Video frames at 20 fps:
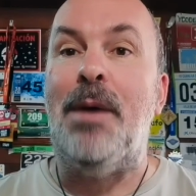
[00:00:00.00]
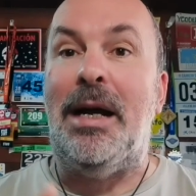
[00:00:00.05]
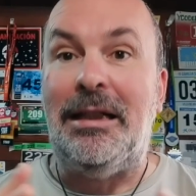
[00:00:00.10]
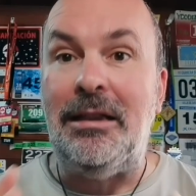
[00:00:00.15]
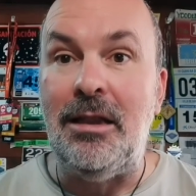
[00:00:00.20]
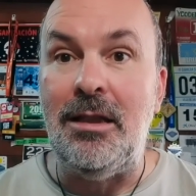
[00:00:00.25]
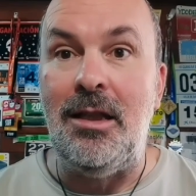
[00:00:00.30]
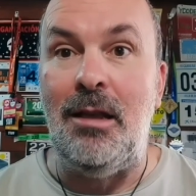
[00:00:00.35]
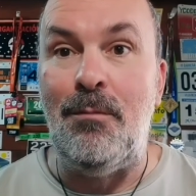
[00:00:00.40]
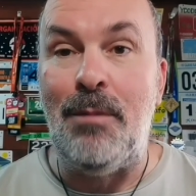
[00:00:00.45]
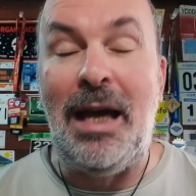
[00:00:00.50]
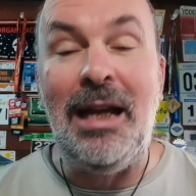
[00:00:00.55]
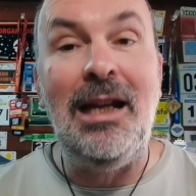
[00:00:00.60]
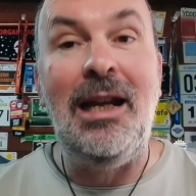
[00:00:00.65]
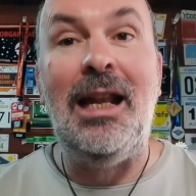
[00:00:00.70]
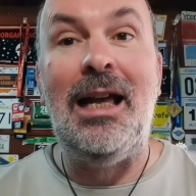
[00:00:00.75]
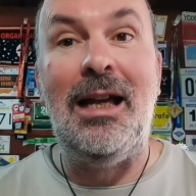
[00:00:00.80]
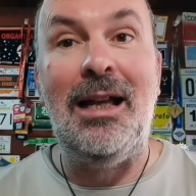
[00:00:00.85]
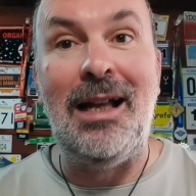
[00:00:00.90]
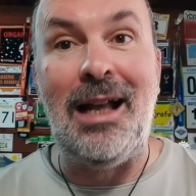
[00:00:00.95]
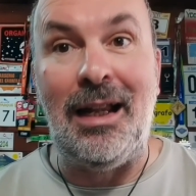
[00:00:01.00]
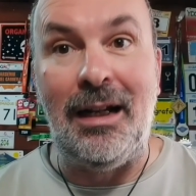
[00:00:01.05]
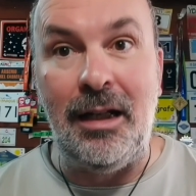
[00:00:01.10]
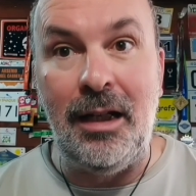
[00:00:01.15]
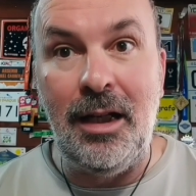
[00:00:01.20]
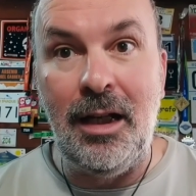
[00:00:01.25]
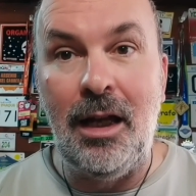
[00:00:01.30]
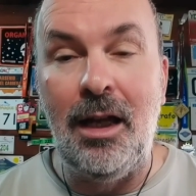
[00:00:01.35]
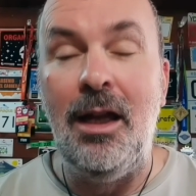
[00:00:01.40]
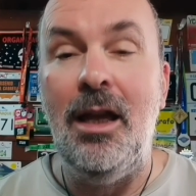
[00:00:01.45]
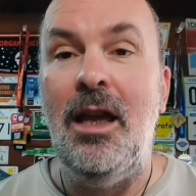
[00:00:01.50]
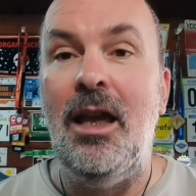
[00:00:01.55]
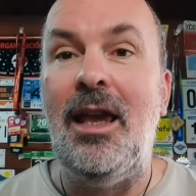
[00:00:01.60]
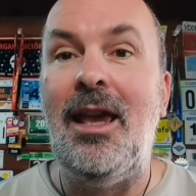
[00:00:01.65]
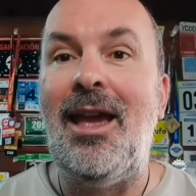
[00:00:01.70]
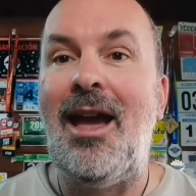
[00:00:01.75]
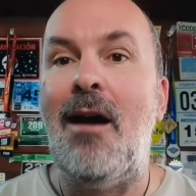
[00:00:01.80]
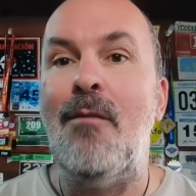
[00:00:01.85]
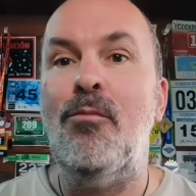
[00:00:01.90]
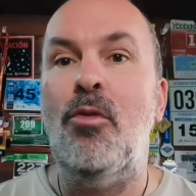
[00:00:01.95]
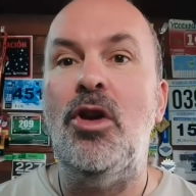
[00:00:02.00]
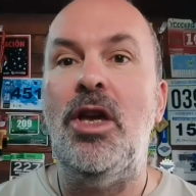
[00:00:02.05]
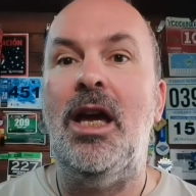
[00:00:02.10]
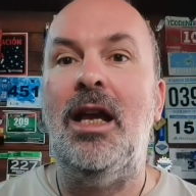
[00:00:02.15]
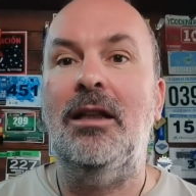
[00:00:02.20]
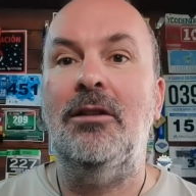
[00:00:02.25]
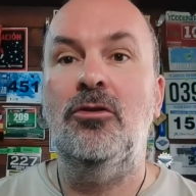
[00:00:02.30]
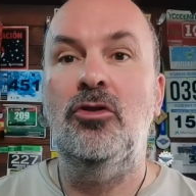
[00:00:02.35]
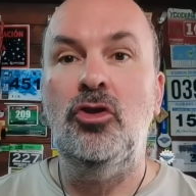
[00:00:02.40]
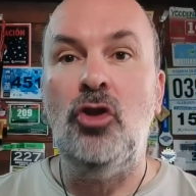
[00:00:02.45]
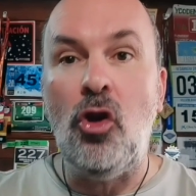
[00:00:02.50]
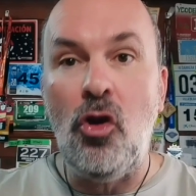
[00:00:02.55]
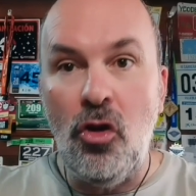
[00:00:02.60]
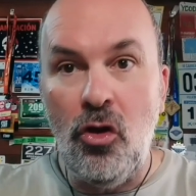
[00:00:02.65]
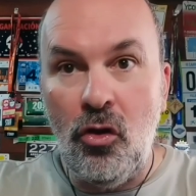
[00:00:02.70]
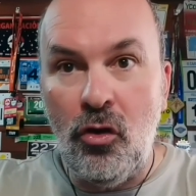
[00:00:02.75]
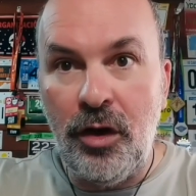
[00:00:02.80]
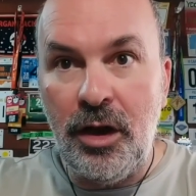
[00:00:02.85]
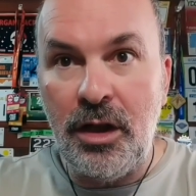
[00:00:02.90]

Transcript: Participar en las carreras es apoyar todo